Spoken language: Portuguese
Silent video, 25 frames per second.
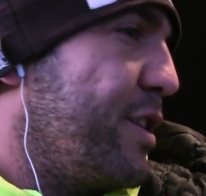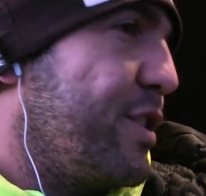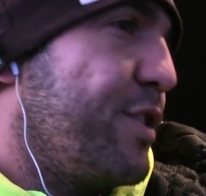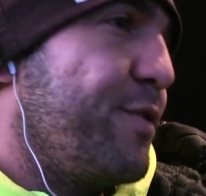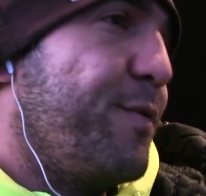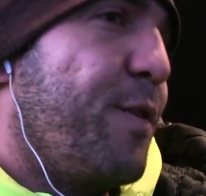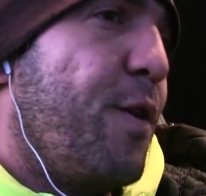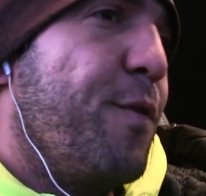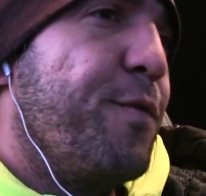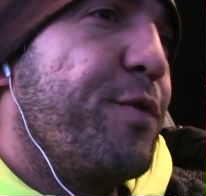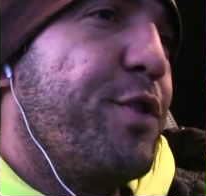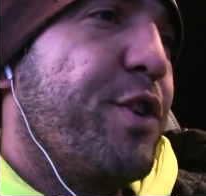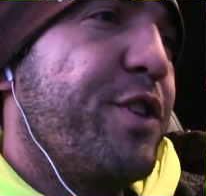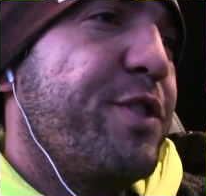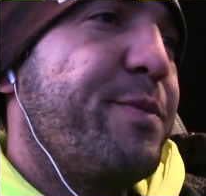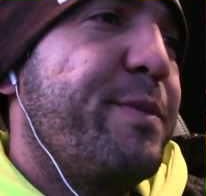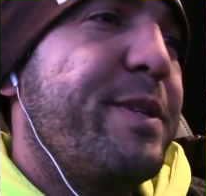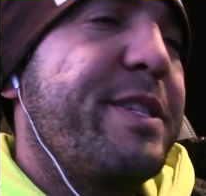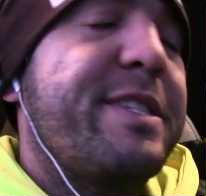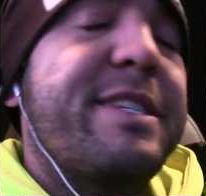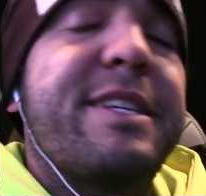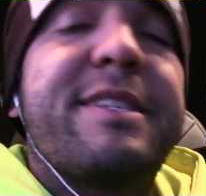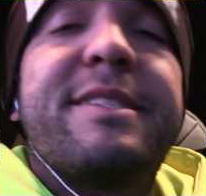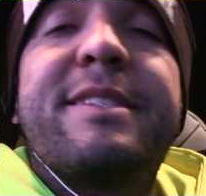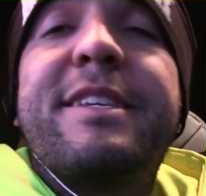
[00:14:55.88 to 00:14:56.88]
De Volvo
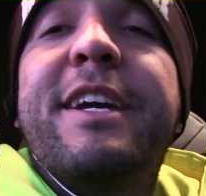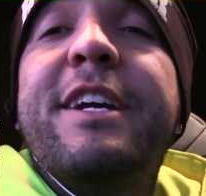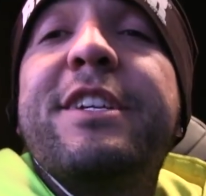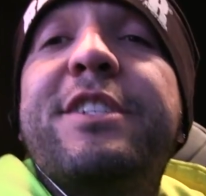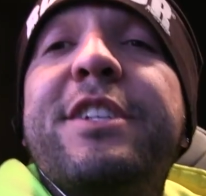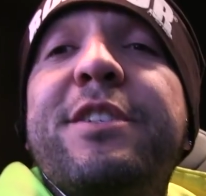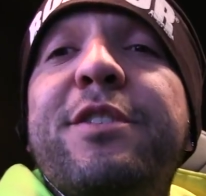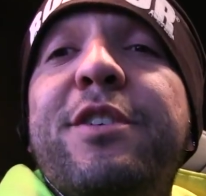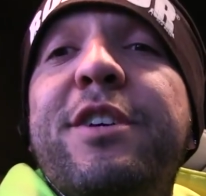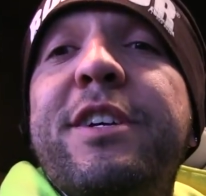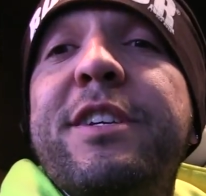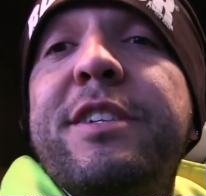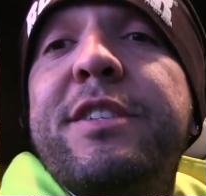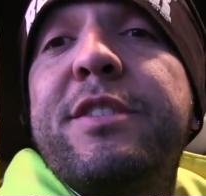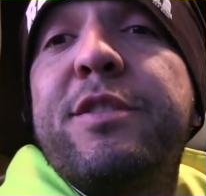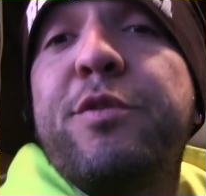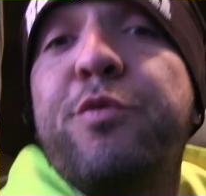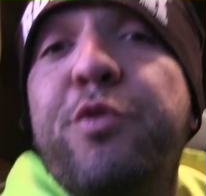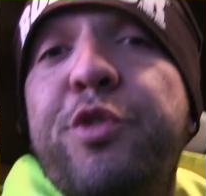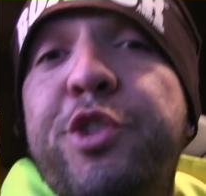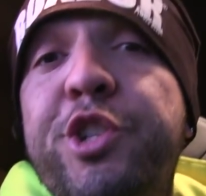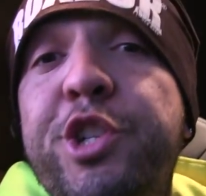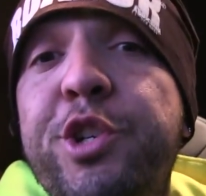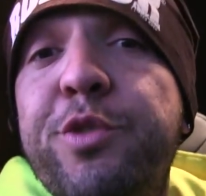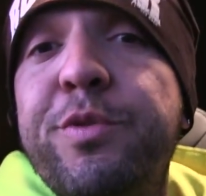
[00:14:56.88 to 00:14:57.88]
2017 é nóis,
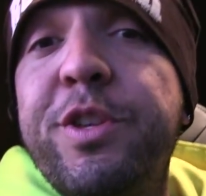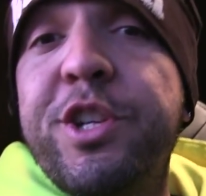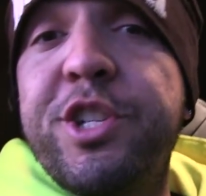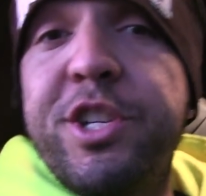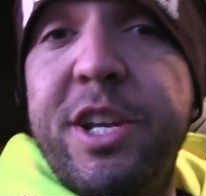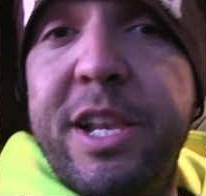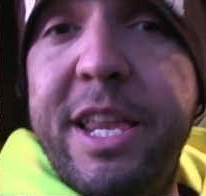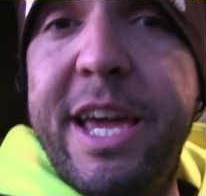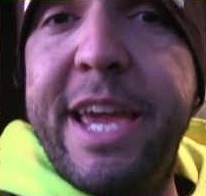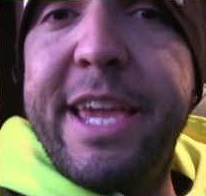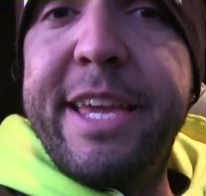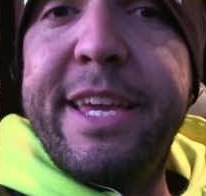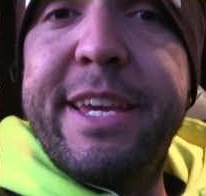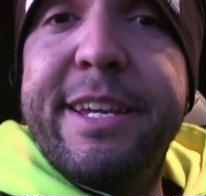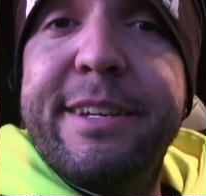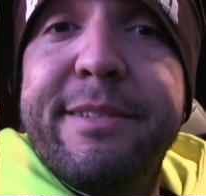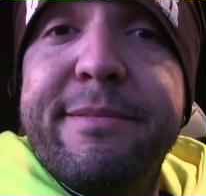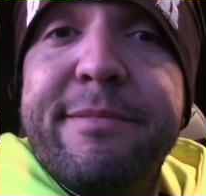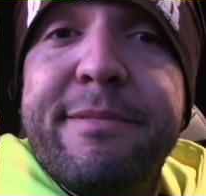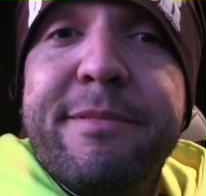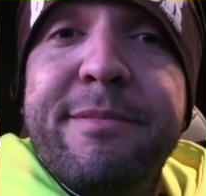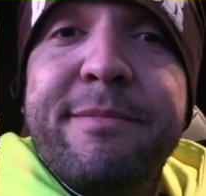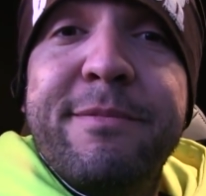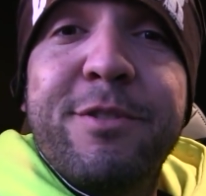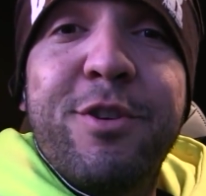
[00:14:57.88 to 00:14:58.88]
curtiu, deixa like,
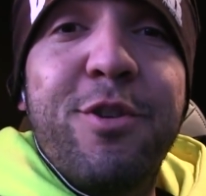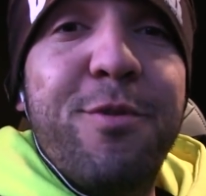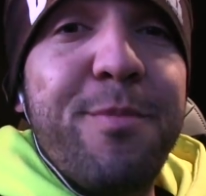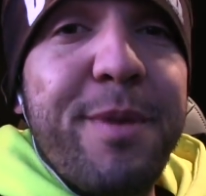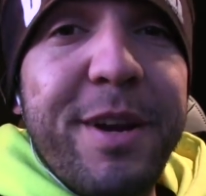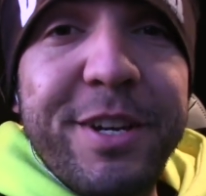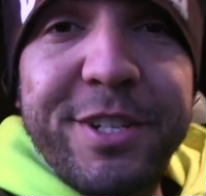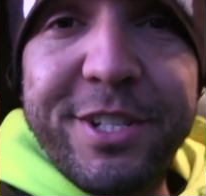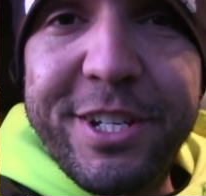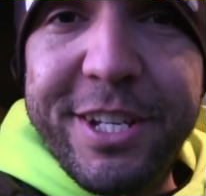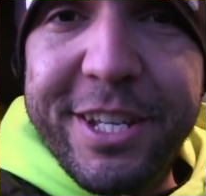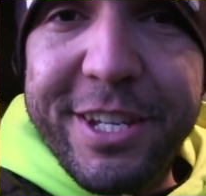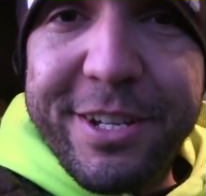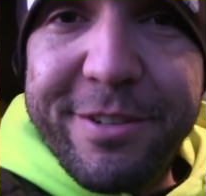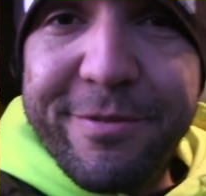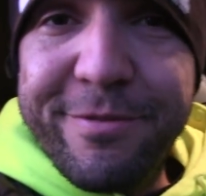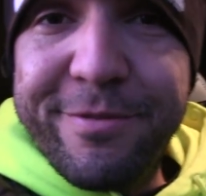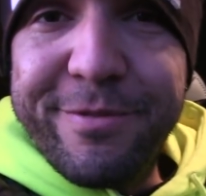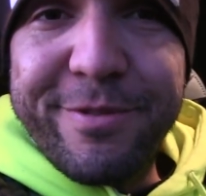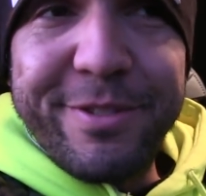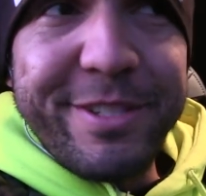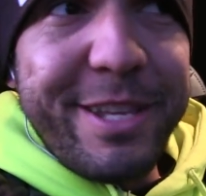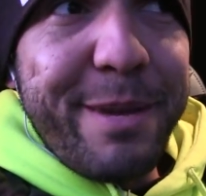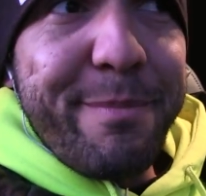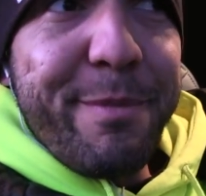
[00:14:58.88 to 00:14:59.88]
compartilhe
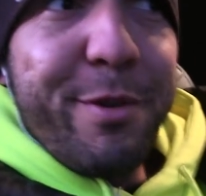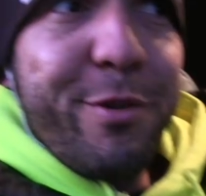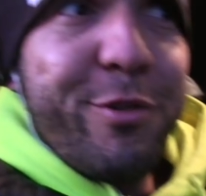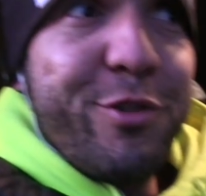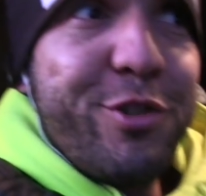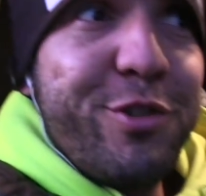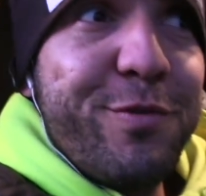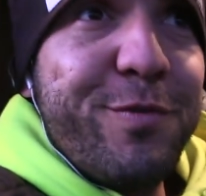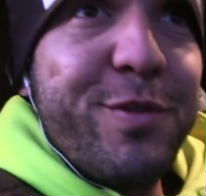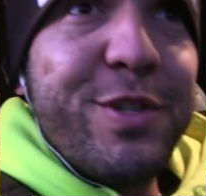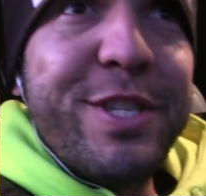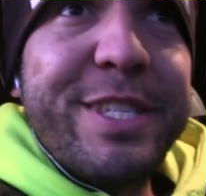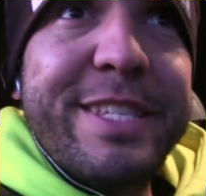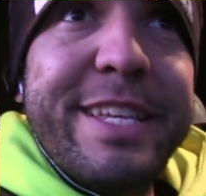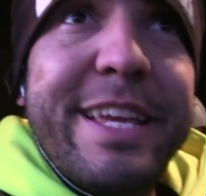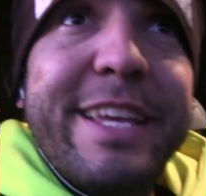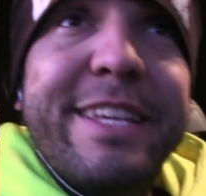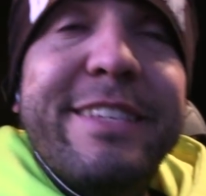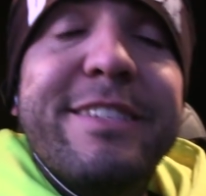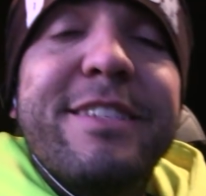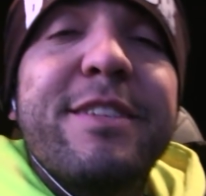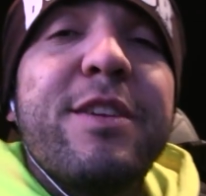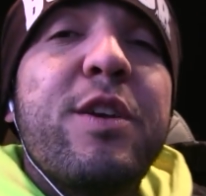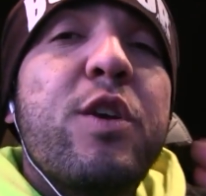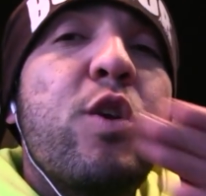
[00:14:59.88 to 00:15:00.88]
com os amigos de
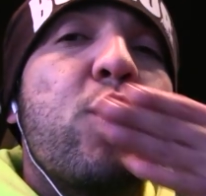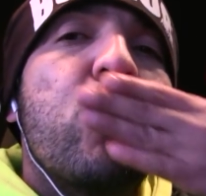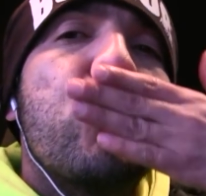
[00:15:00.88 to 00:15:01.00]
vocês.